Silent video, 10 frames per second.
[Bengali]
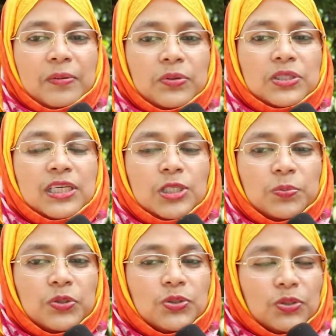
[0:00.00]
এবং শেষ
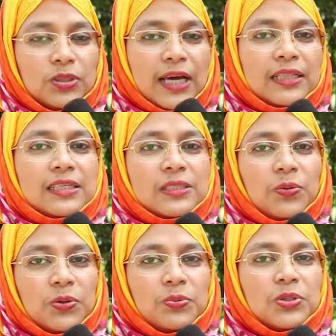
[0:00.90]
পর্যন্ত তাদের যে
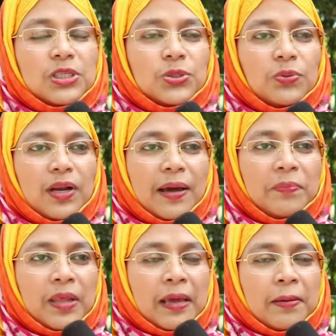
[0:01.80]
অনুভূতি শুনলাম
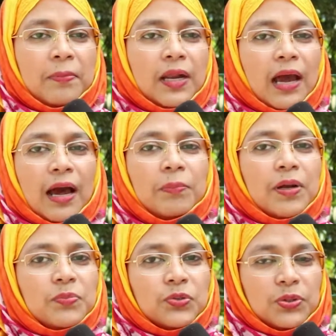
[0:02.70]
মানে
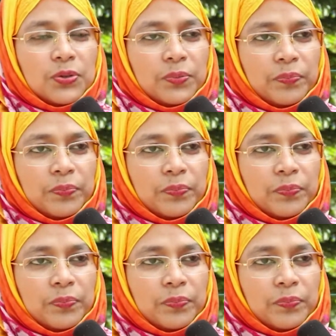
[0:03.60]
আমরা মুগ্ধ